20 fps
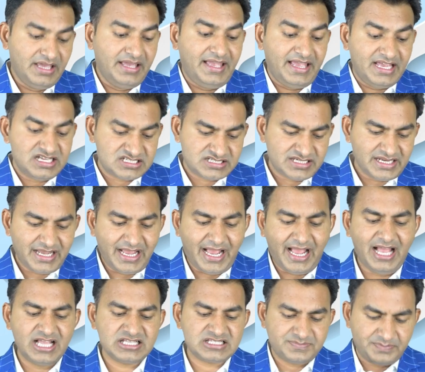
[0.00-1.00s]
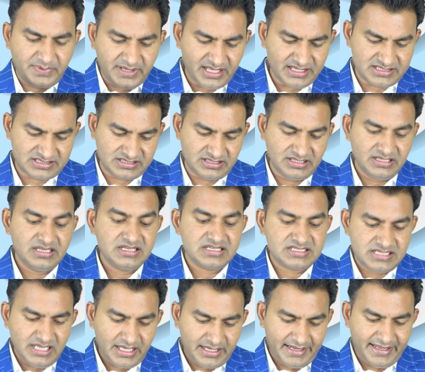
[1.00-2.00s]
हैशटैग आस पी एस
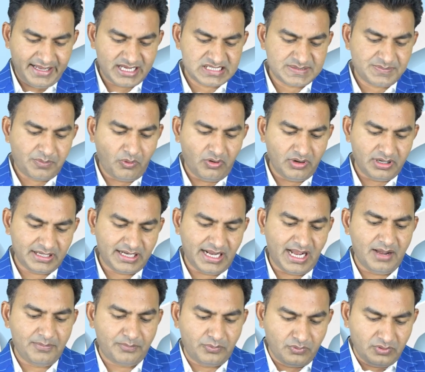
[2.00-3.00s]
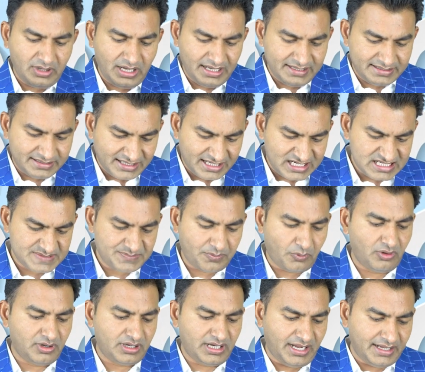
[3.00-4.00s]
सर एक्सपोर्ट का पूरा
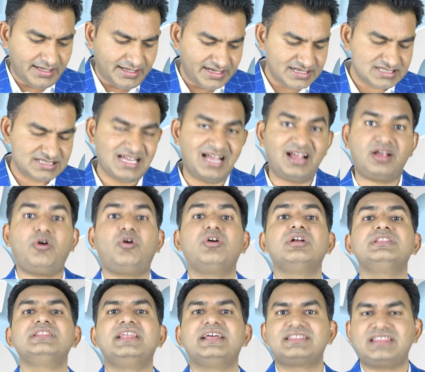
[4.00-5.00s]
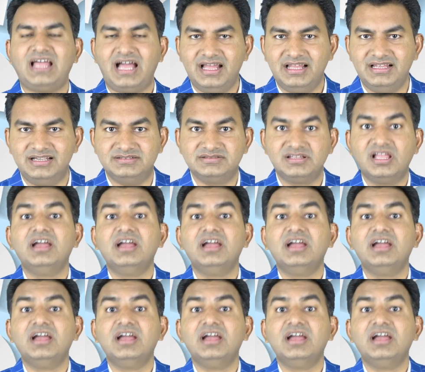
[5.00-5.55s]
ट्रांसपोर्ट का खर्चा कौन देता है